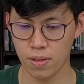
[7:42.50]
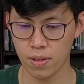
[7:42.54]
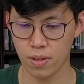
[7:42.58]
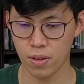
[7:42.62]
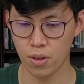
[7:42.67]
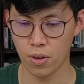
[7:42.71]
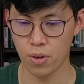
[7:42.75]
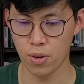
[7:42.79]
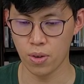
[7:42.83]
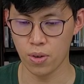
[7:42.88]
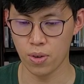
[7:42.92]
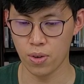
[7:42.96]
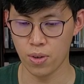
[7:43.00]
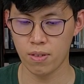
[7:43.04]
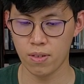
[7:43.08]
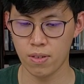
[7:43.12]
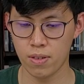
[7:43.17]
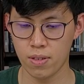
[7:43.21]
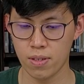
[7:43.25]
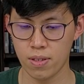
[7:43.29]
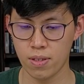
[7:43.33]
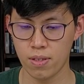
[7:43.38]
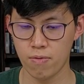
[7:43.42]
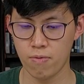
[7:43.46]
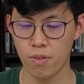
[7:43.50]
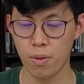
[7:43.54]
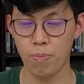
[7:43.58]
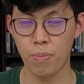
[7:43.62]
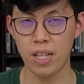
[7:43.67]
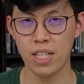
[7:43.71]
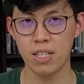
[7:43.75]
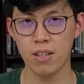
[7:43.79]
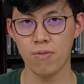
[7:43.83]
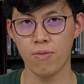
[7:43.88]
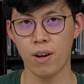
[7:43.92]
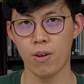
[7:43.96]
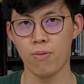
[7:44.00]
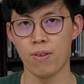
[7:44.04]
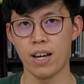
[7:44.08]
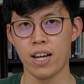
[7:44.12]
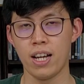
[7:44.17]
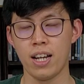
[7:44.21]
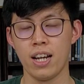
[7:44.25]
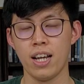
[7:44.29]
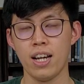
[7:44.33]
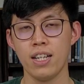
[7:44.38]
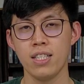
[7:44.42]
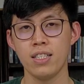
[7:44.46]
Ồ, oh, Viên pin dự phòng
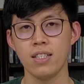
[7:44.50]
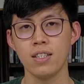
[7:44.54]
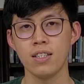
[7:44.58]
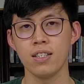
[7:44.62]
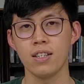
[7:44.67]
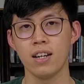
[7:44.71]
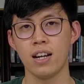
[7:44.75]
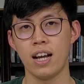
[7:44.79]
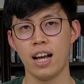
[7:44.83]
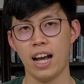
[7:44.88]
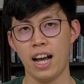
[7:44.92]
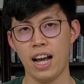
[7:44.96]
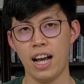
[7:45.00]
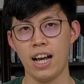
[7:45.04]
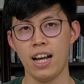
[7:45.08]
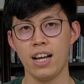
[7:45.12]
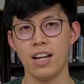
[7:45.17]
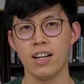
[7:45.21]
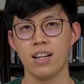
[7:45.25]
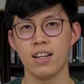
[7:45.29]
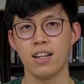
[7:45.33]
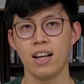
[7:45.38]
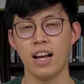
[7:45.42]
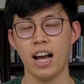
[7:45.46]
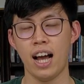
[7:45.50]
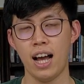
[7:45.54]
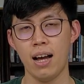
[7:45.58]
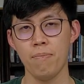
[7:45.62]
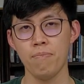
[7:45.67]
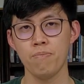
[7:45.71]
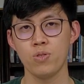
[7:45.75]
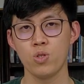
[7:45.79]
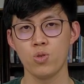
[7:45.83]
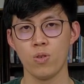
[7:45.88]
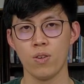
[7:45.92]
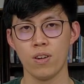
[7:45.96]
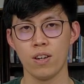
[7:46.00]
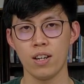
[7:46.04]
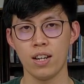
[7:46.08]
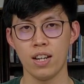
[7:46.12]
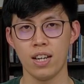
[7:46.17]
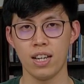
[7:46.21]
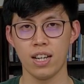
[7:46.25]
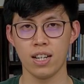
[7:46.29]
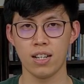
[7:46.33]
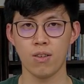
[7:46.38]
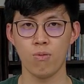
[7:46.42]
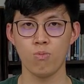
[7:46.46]
này đã tự hạ áp xuống
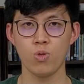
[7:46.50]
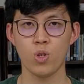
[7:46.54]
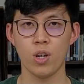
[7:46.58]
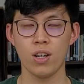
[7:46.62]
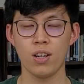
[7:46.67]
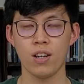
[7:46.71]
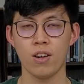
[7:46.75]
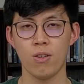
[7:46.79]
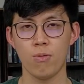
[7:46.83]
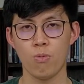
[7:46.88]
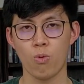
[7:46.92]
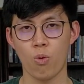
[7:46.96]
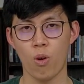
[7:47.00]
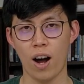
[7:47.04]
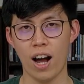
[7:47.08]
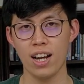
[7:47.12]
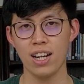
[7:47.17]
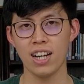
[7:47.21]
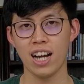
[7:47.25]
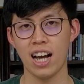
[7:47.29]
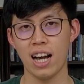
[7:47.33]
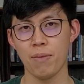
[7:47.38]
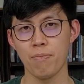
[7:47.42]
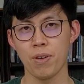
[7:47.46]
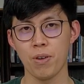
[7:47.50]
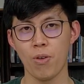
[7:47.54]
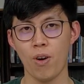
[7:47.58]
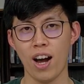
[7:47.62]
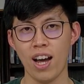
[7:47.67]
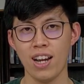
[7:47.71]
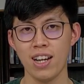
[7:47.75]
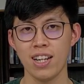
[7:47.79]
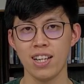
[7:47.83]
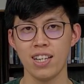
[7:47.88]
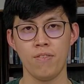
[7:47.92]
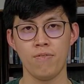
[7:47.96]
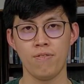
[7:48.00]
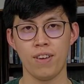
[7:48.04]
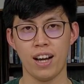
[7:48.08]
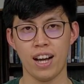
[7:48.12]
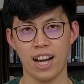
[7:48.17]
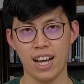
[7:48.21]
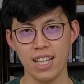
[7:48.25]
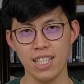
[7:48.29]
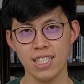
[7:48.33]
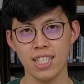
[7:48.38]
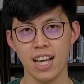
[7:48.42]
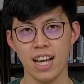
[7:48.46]
để công suất không quá được 20W và
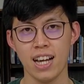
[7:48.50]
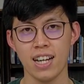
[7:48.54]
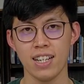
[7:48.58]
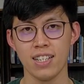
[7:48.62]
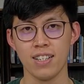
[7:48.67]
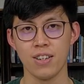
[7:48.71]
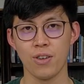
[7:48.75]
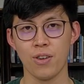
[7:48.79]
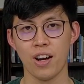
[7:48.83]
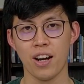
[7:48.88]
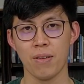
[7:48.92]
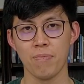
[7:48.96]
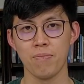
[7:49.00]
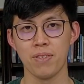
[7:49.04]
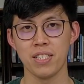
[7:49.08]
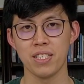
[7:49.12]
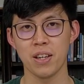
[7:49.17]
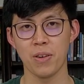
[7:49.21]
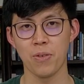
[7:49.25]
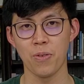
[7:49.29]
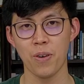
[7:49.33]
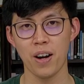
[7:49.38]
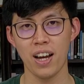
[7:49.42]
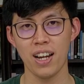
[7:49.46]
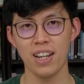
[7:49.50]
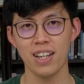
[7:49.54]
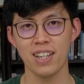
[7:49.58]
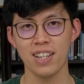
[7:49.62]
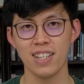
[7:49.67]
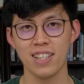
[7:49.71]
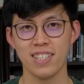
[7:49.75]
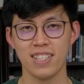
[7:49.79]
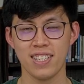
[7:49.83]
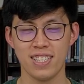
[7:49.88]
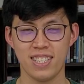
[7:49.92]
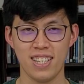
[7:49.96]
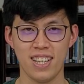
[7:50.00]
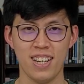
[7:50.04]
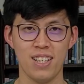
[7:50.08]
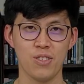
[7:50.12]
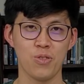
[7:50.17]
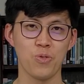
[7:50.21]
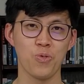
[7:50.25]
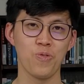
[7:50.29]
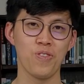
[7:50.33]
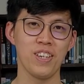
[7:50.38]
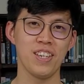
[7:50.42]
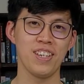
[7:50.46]
ngắt sạc ở khoảng 16W. Rất là
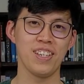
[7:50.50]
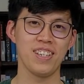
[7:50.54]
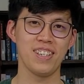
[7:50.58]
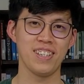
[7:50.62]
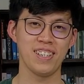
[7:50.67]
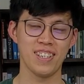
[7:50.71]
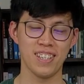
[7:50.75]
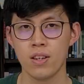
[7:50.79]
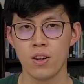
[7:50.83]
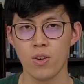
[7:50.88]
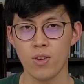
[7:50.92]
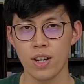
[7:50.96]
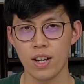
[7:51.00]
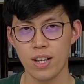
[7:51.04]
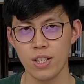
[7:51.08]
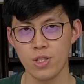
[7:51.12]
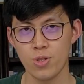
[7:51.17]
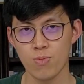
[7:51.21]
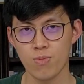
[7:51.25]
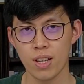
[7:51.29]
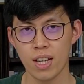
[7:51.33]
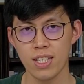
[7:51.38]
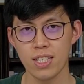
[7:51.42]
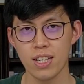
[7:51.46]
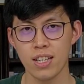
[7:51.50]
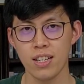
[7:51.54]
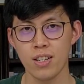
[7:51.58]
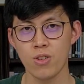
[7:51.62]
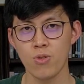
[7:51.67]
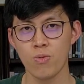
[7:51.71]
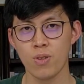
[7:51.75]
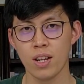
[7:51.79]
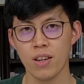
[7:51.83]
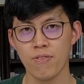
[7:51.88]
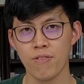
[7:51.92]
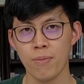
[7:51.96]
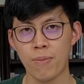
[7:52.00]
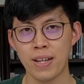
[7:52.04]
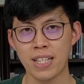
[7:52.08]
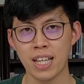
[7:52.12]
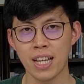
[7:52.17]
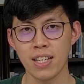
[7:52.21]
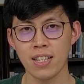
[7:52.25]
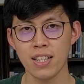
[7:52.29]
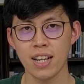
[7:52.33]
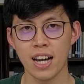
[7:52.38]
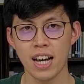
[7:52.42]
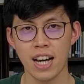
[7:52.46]
thú vị. Ok, chúng ta sẽ cùng đến với bài
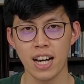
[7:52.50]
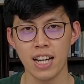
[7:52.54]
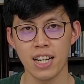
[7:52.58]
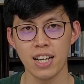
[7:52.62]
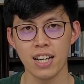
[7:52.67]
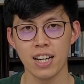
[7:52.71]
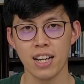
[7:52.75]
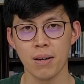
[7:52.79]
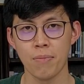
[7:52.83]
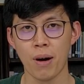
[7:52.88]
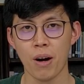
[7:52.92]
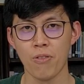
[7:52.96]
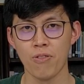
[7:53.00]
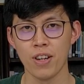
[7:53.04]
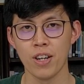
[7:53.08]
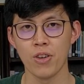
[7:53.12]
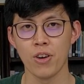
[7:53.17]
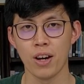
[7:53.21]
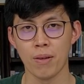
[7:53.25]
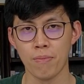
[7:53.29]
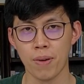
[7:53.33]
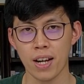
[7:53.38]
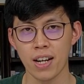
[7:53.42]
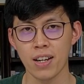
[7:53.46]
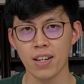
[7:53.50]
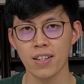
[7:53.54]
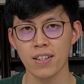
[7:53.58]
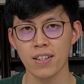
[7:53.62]
test thứ hai là bảo vệ đoàn mạch.